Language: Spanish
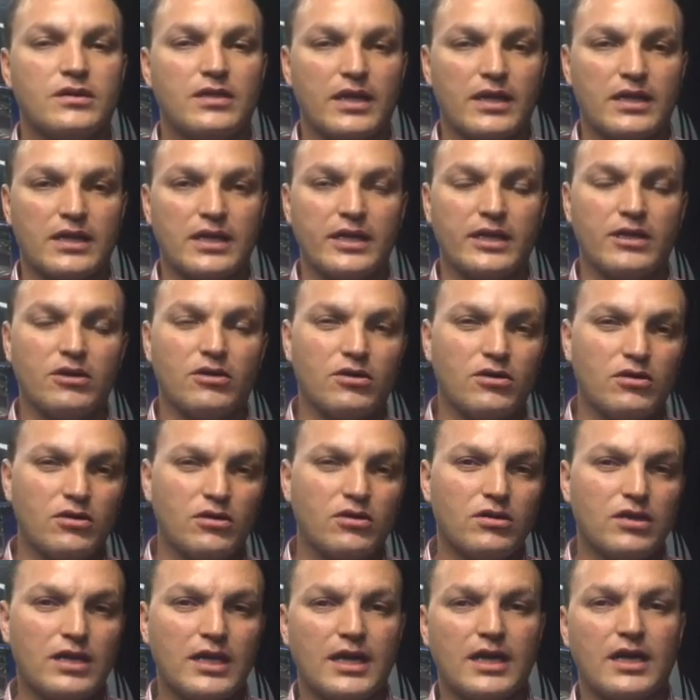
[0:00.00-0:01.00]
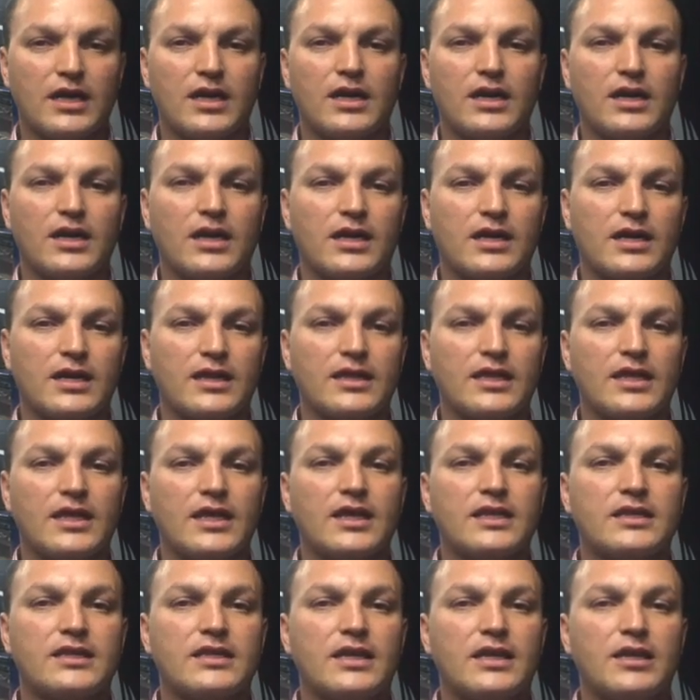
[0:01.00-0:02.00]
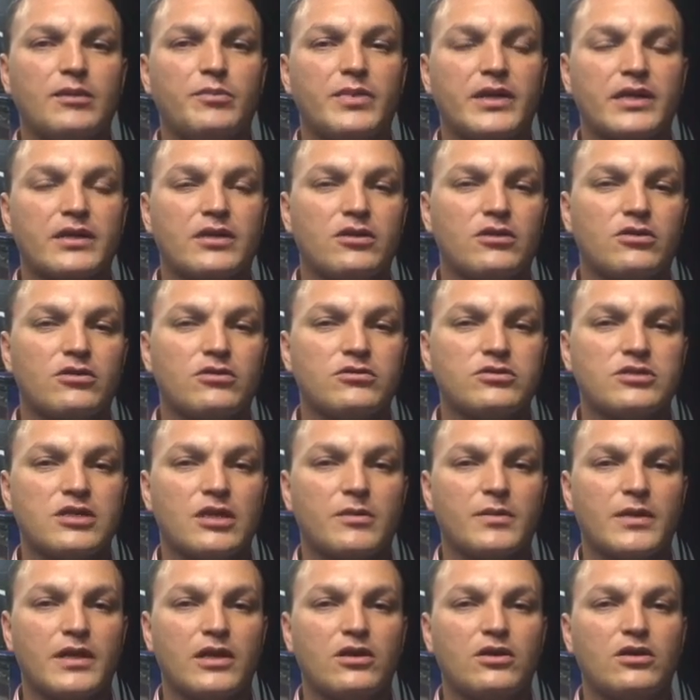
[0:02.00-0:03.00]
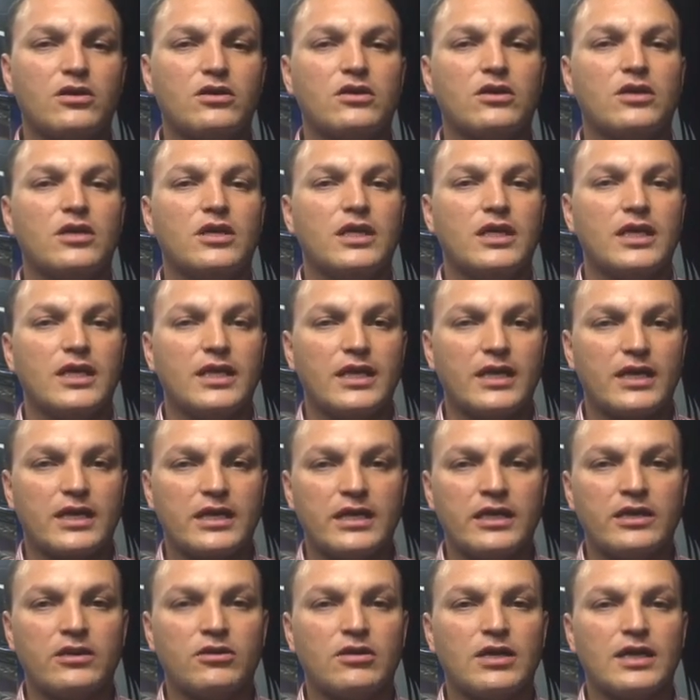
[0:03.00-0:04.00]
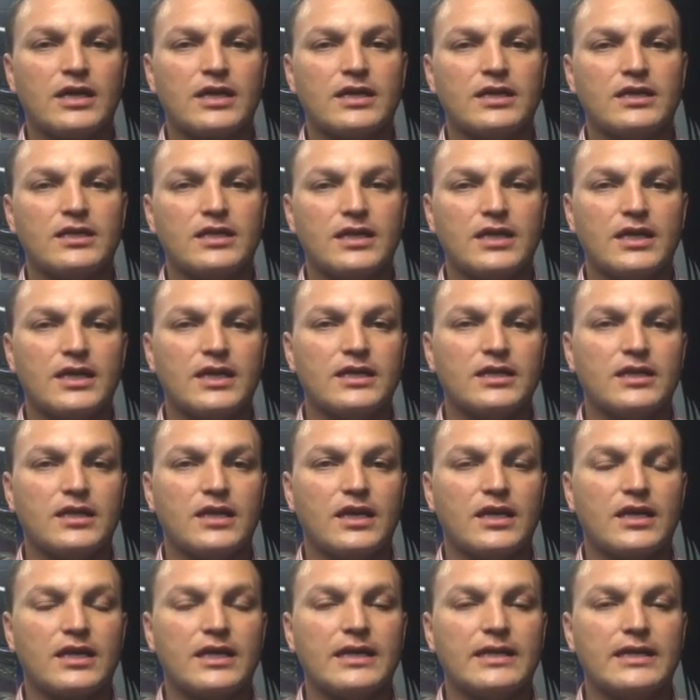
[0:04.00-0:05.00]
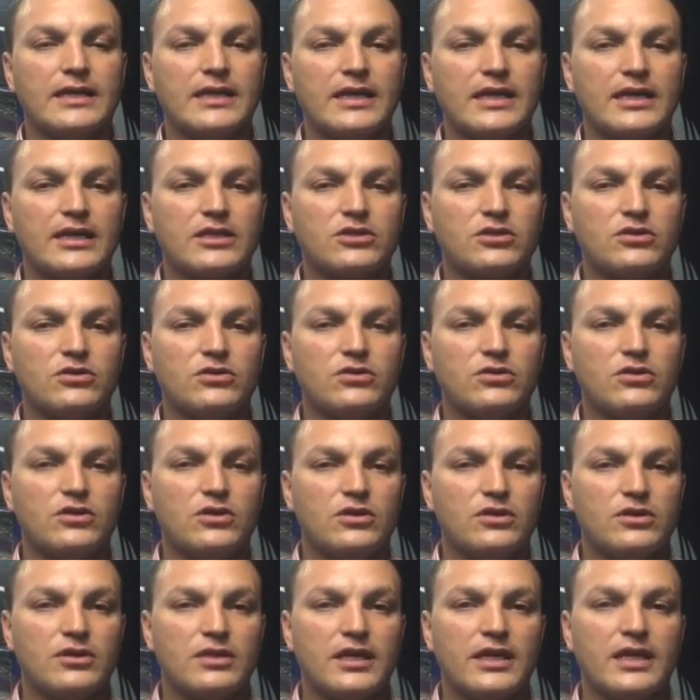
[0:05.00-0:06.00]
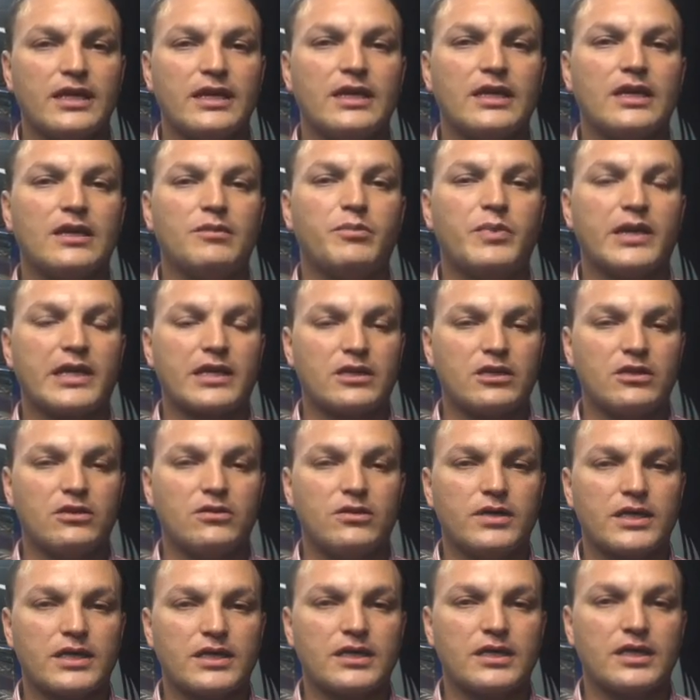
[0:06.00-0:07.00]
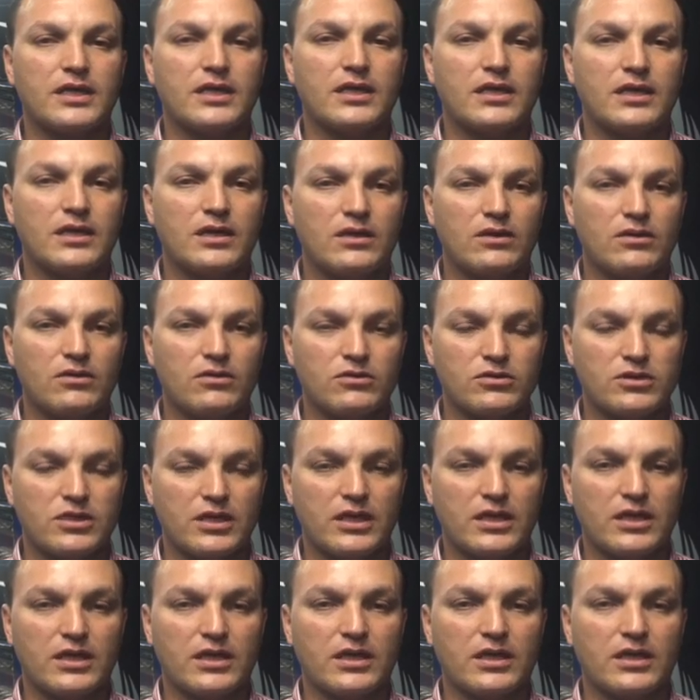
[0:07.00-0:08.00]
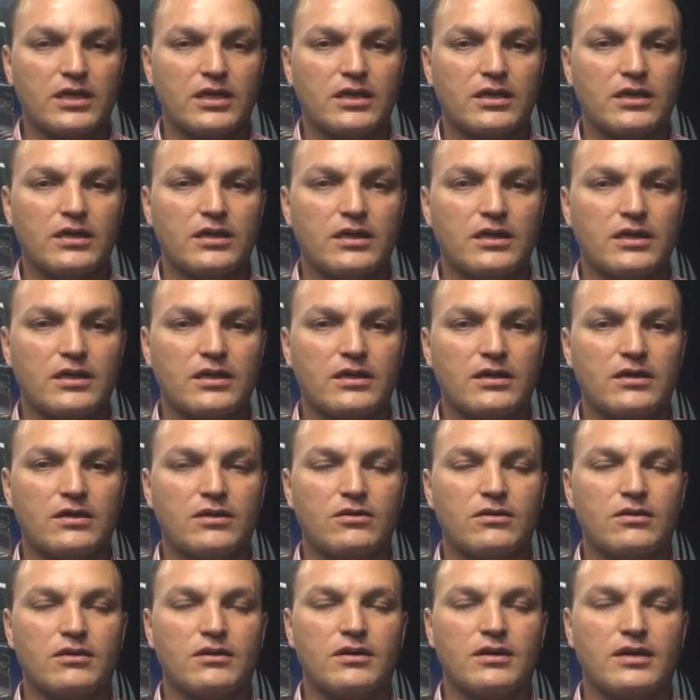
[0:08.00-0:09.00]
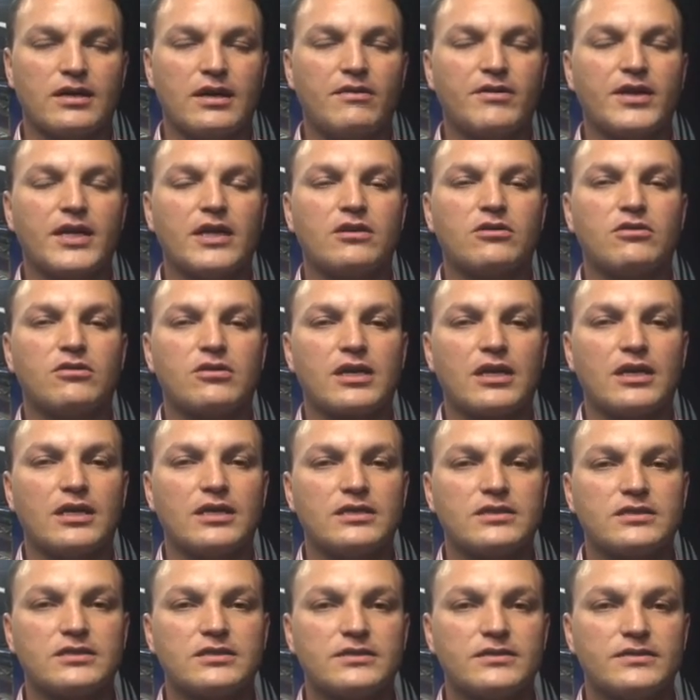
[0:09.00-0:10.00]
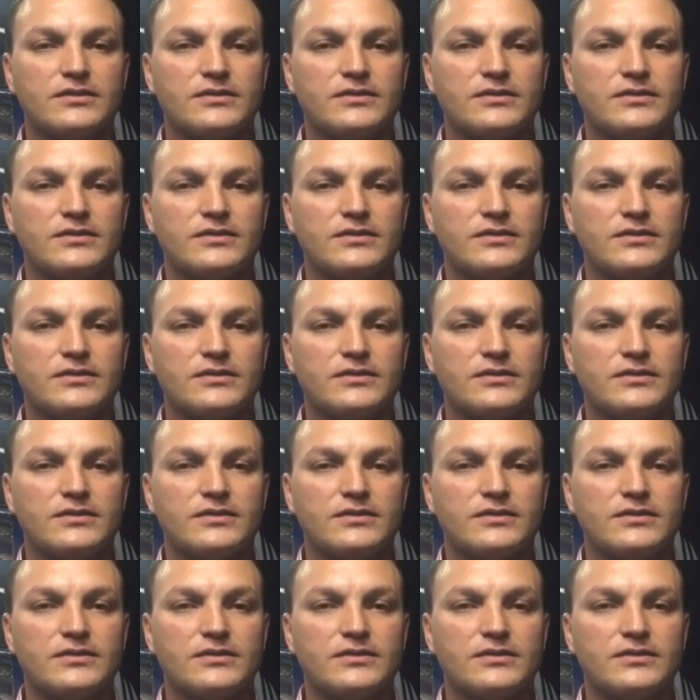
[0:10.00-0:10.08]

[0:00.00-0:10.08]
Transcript: declinó la candidata del Partido Conservador y declinó la candidata, el candidato del Partido Verde, José Gabriel Corrales.